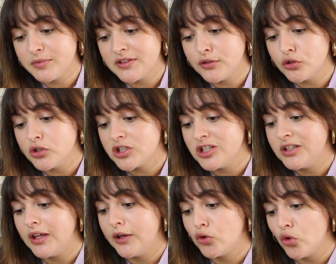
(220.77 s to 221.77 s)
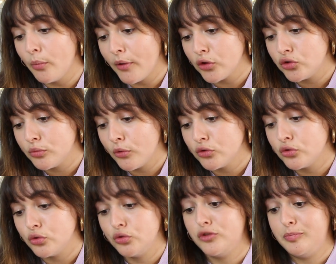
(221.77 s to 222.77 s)
psychologiques et
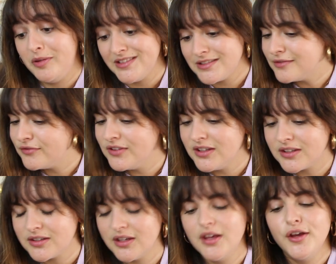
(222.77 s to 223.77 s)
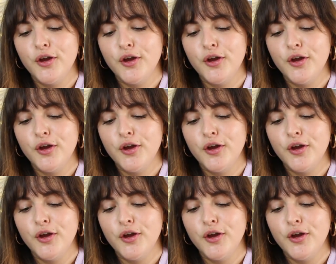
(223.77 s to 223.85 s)
comportementaux spécifiques